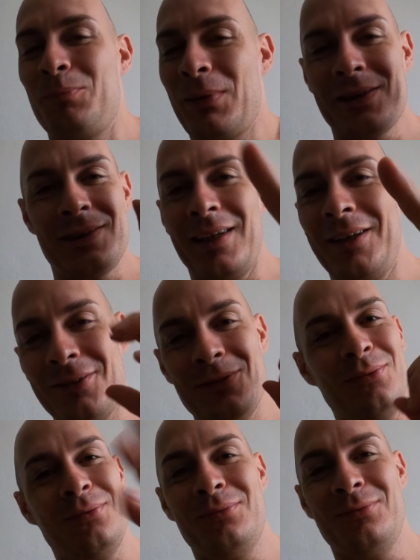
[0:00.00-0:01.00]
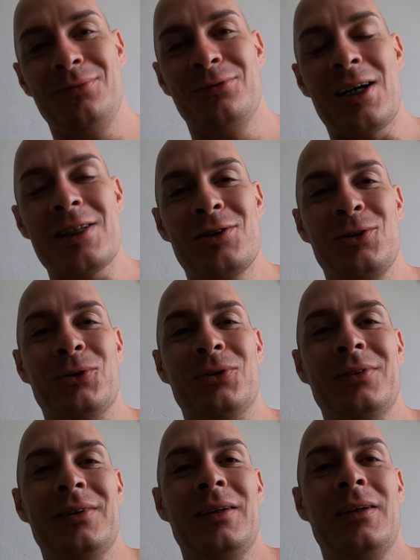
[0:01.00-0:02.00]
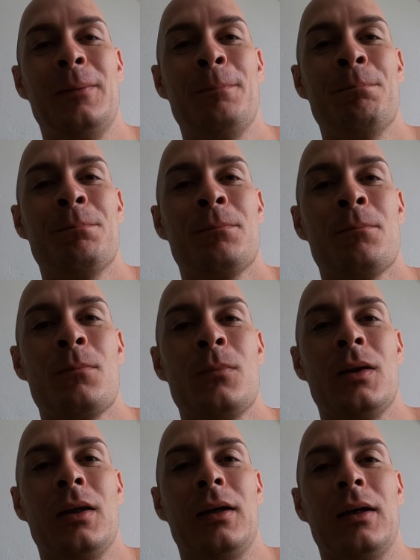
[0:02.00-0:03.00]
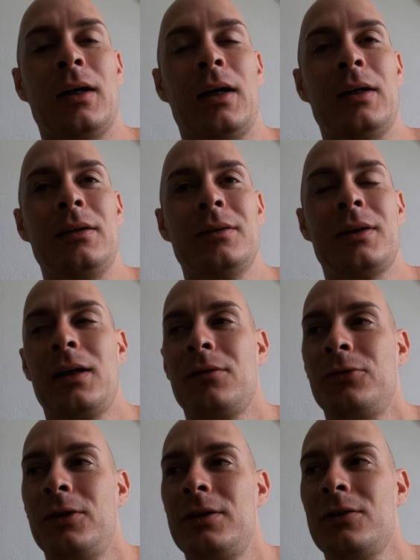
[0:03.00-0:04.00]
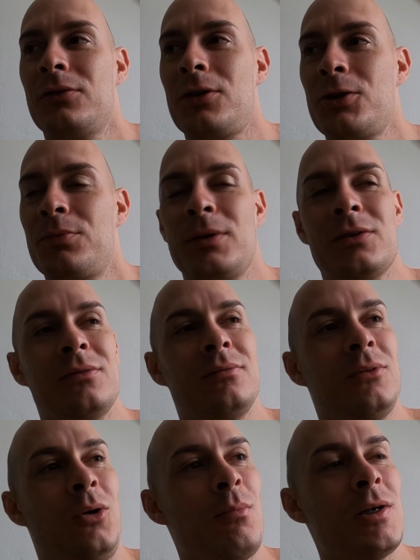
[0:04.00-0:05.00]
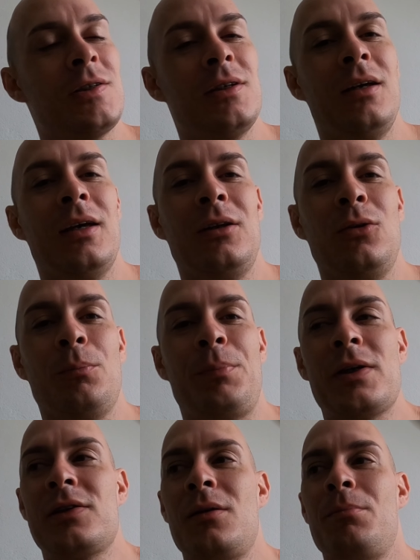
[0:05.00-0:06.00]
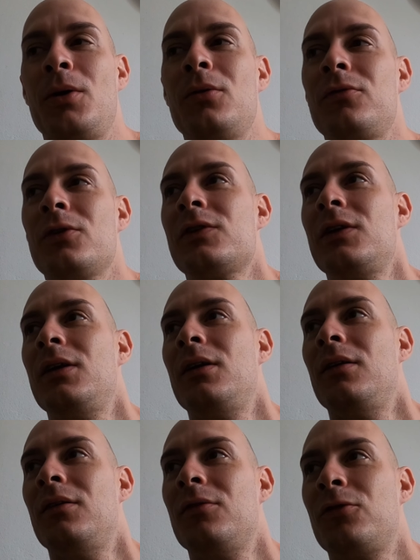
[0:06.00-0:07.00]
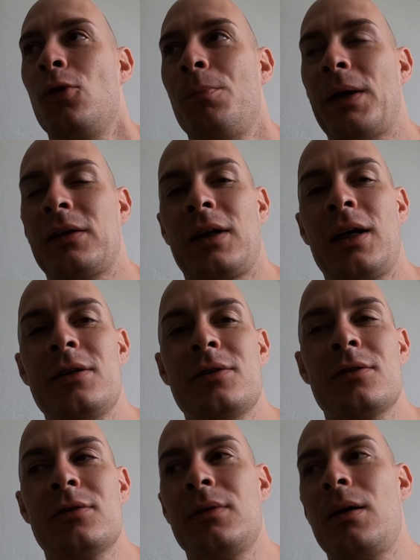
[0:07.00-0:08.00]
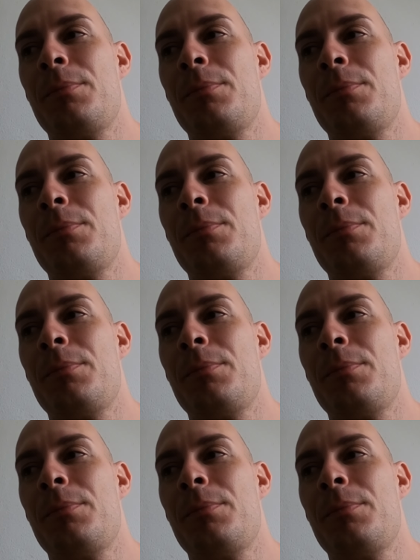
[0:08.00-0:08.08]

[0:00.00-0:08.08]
o parceiro vazou. Aí o cara foi e mas como assim? Ele não percebeu que você ficou para trás, eu disse,